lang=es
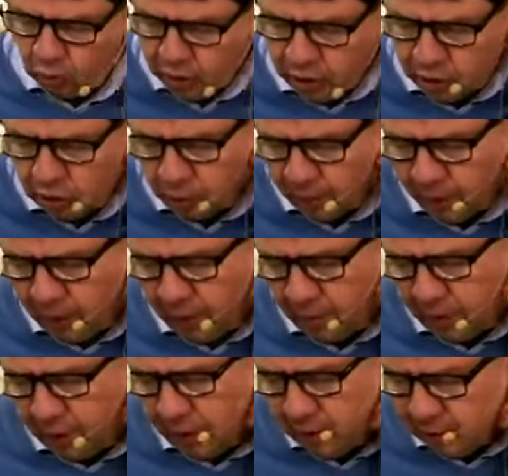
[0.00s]
oír tu
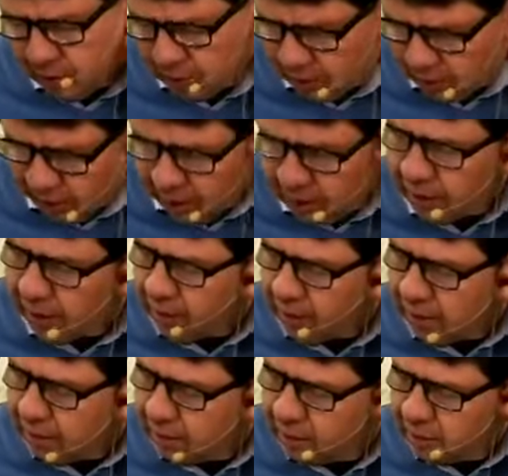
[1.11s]
palabra y
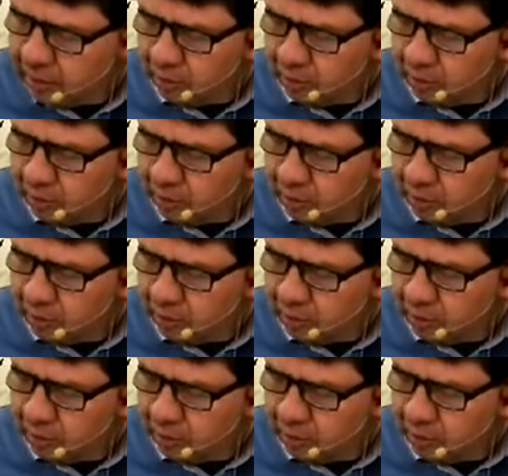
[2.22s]
leerla,